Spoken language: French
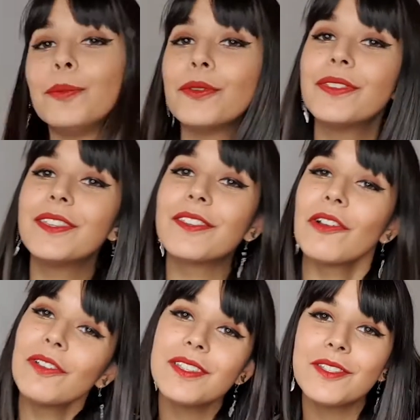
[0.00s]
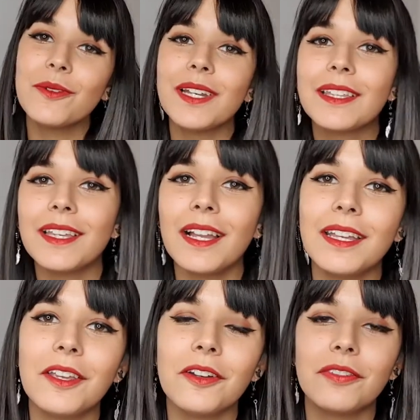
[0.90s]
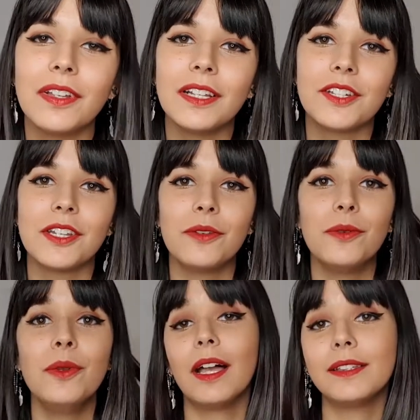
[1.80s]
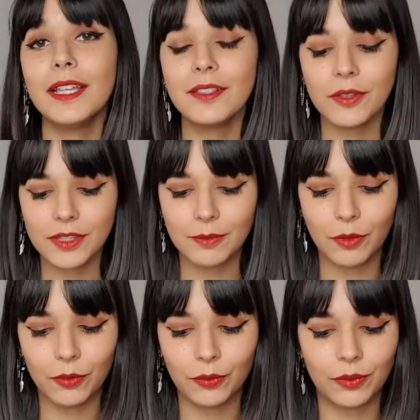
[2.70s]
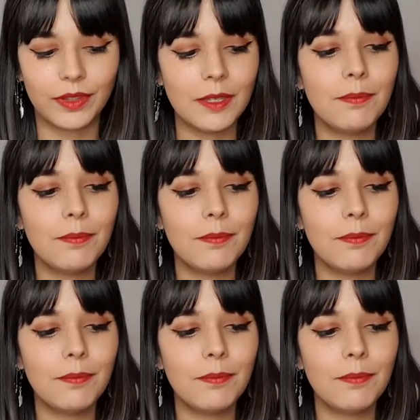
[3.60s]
Petite transition avec Karl Lagerfeld, j'ai eu un assortiment, donc des